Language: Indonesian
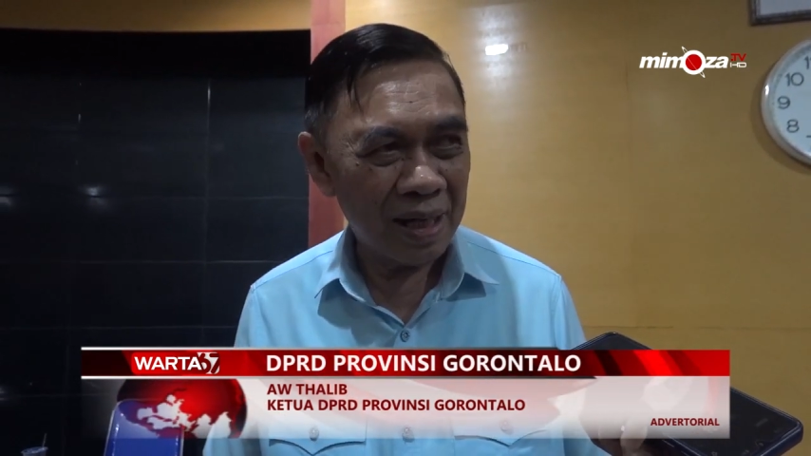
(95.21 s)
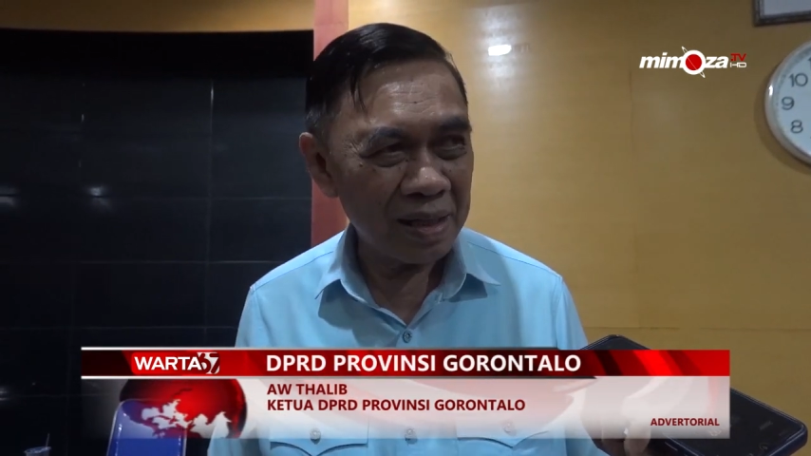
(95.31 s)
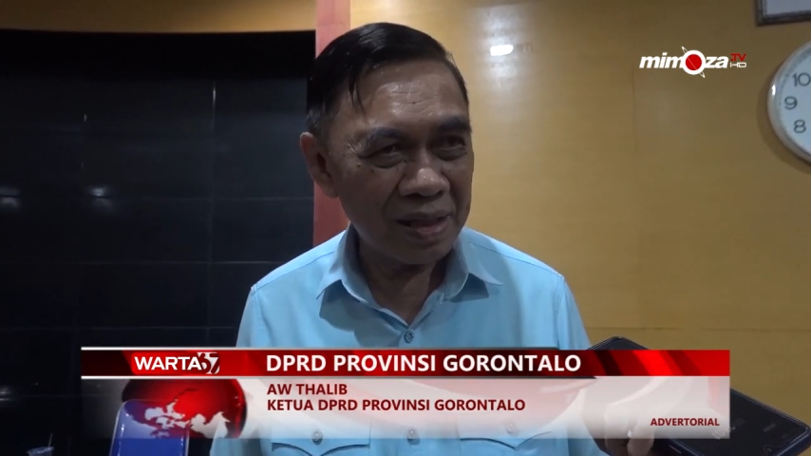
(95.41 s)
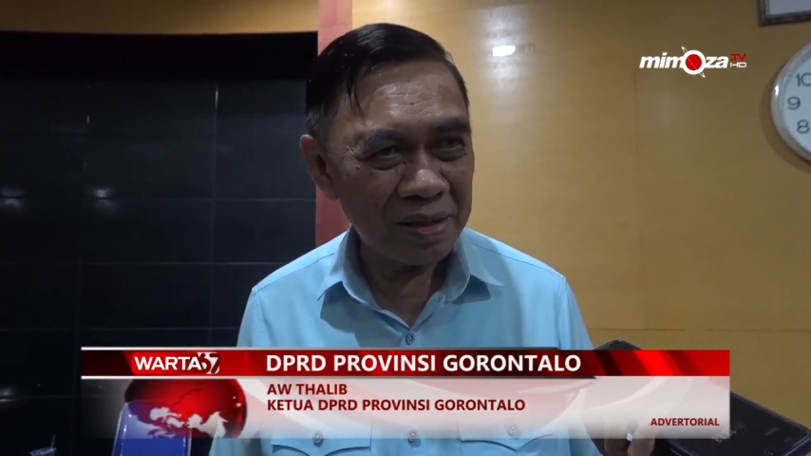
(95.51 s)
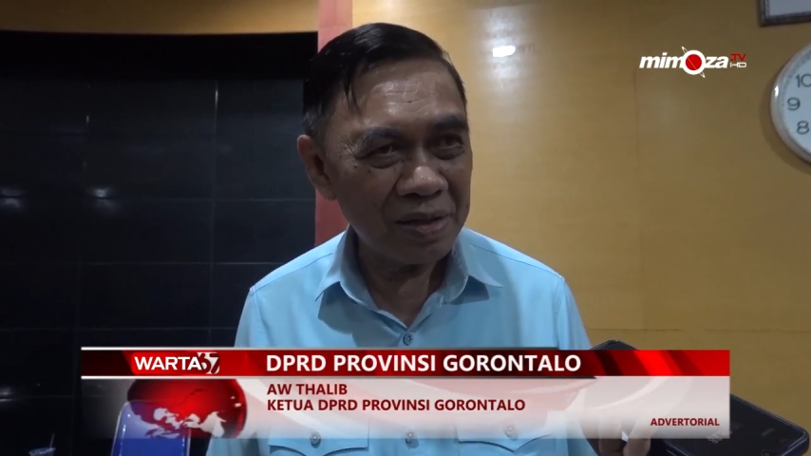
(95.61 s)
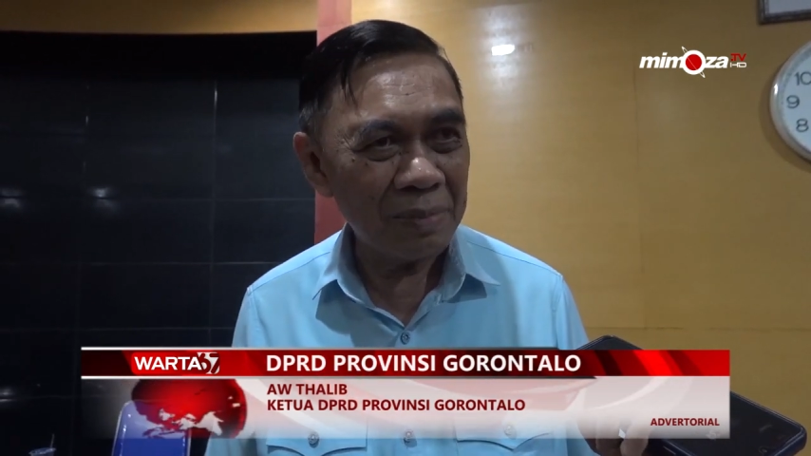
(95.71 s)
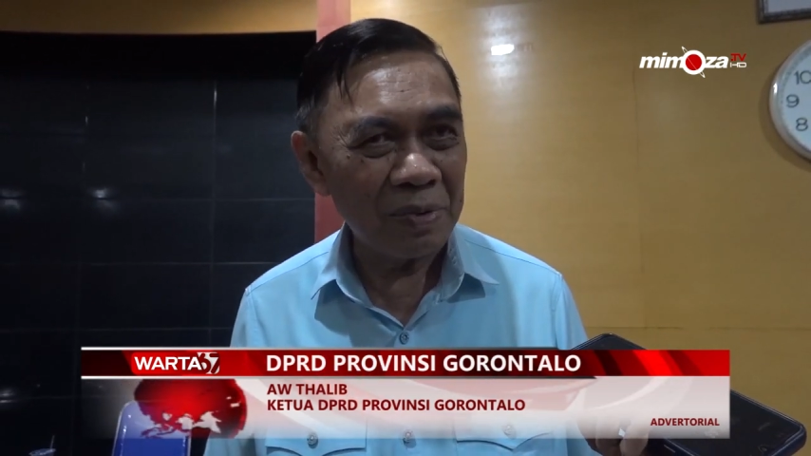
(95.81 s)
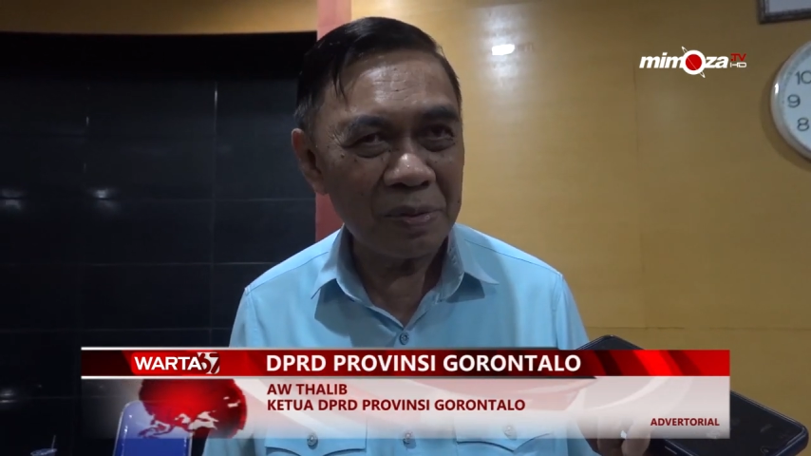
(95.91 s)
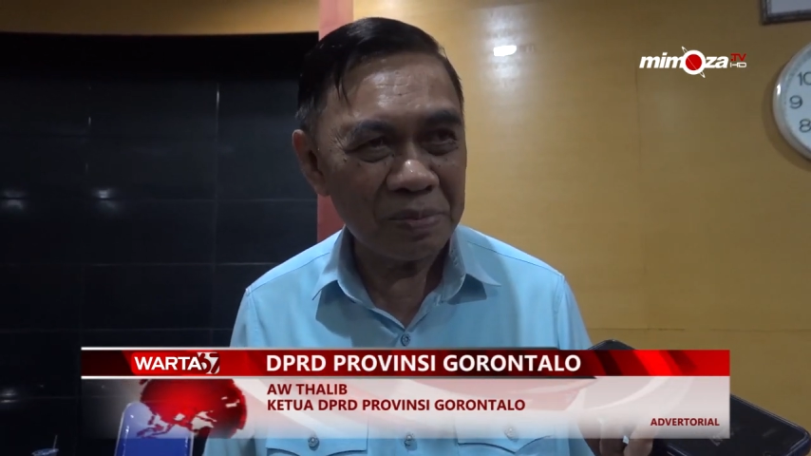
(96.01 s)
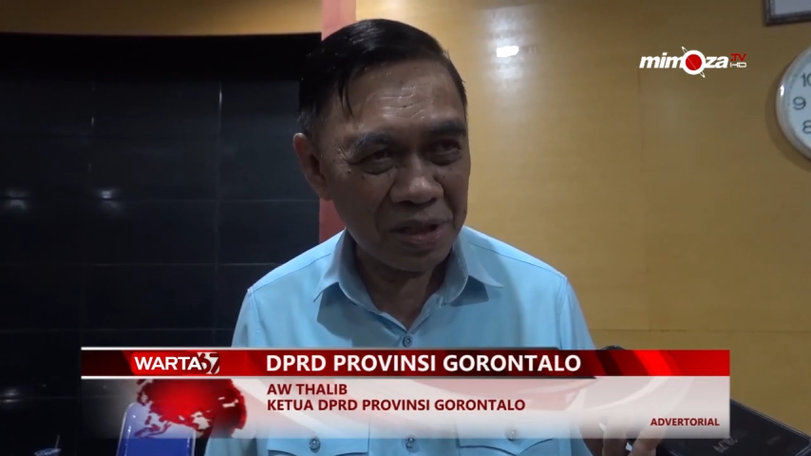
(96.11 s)
hari ini juga
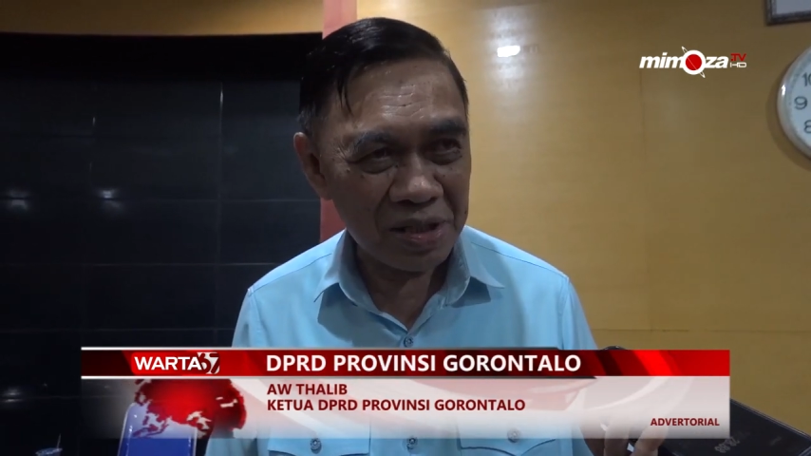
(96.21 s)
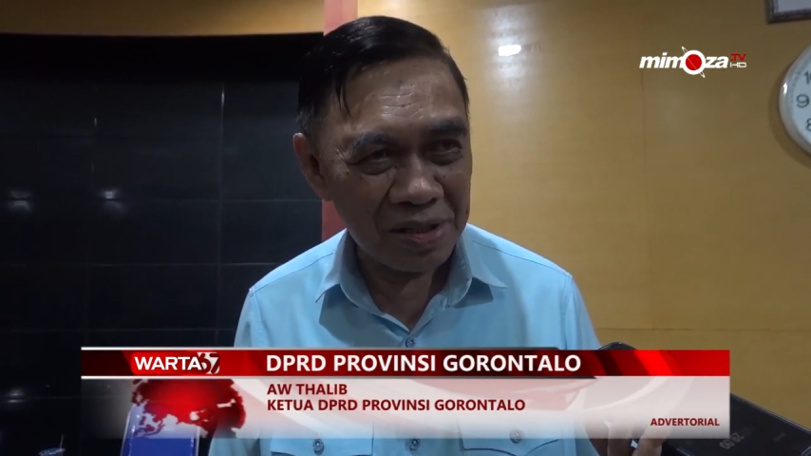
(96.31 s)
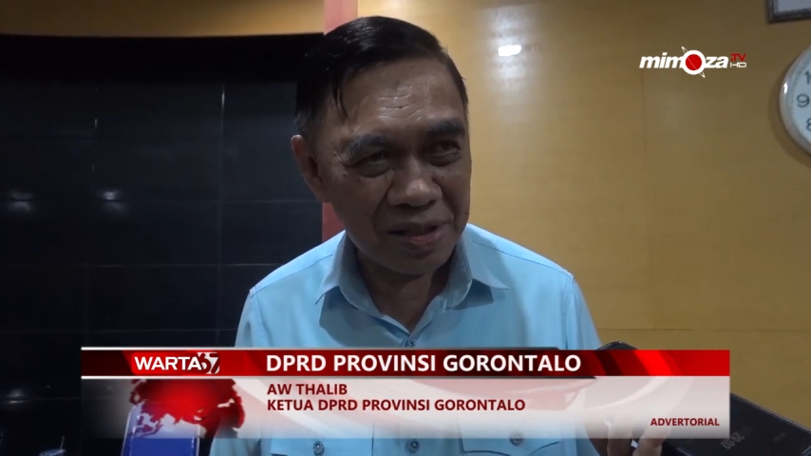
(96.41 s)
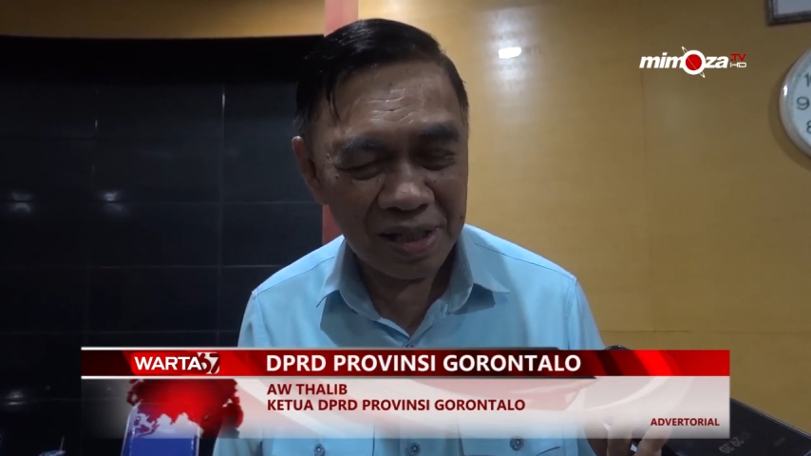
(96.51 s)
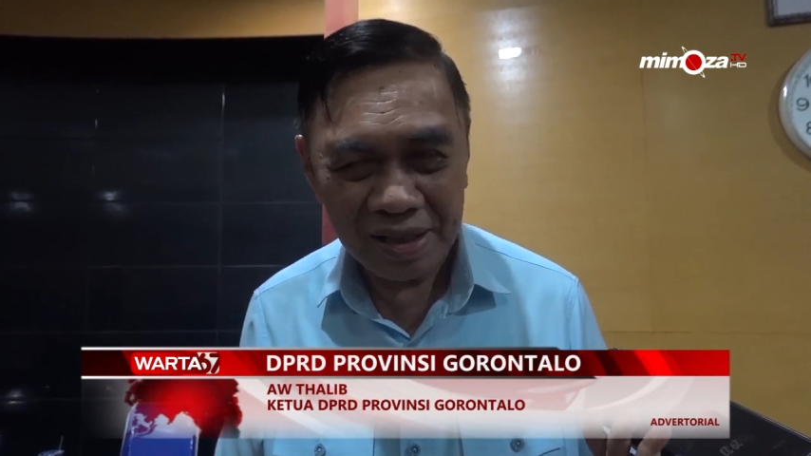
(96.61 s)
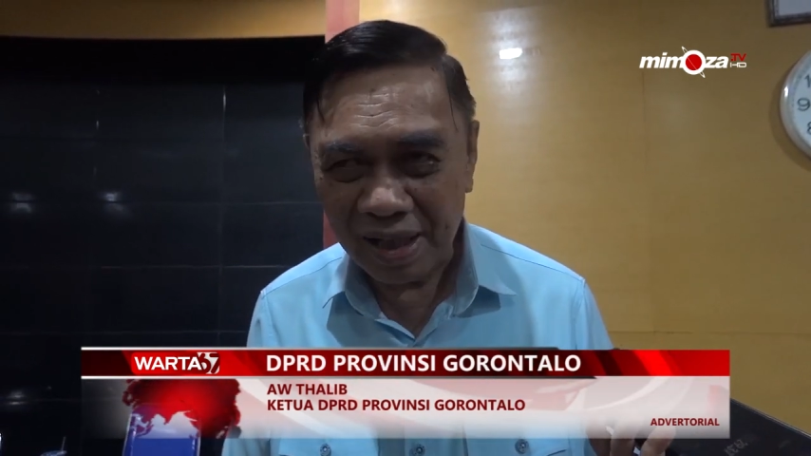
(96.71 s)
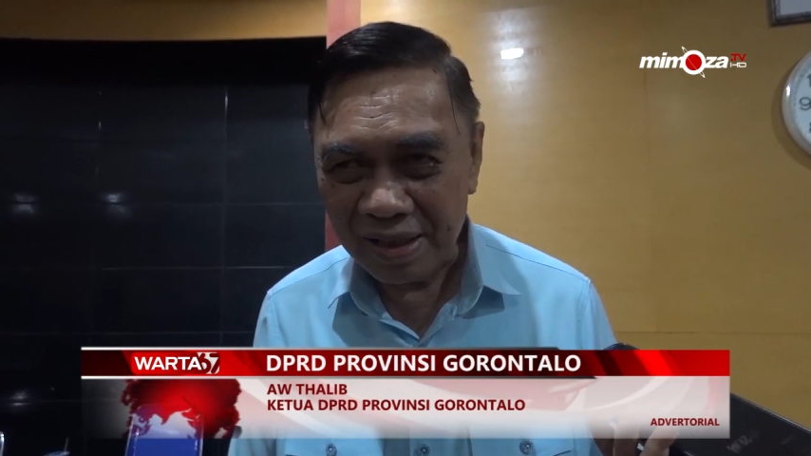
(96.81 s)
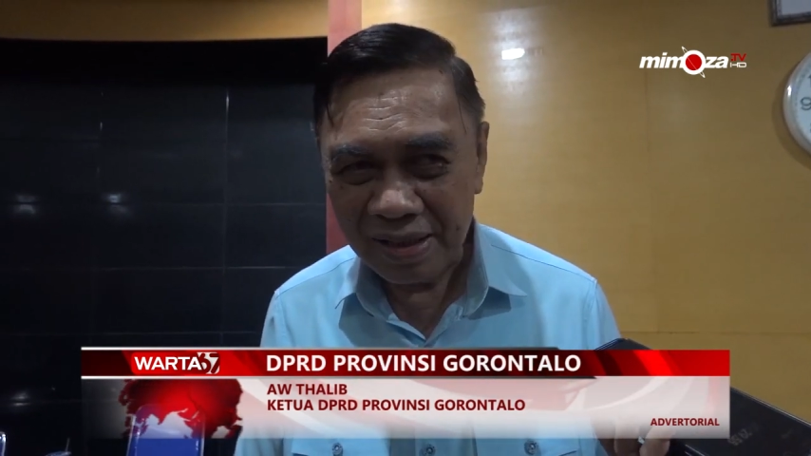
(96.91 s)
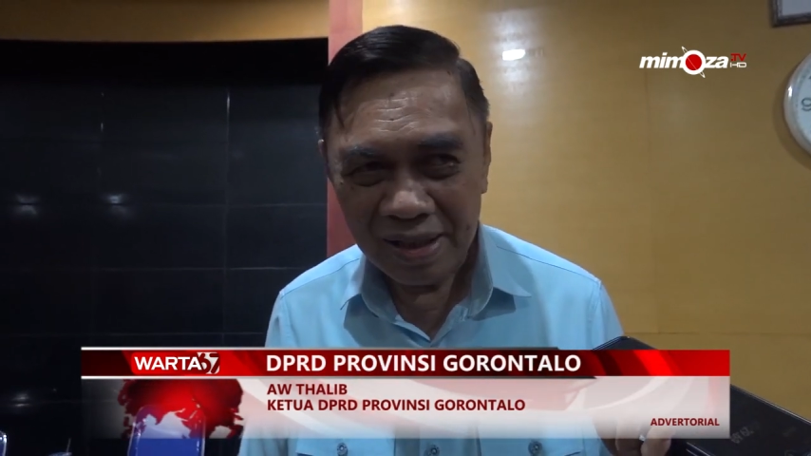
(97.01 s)
belum terselesaikan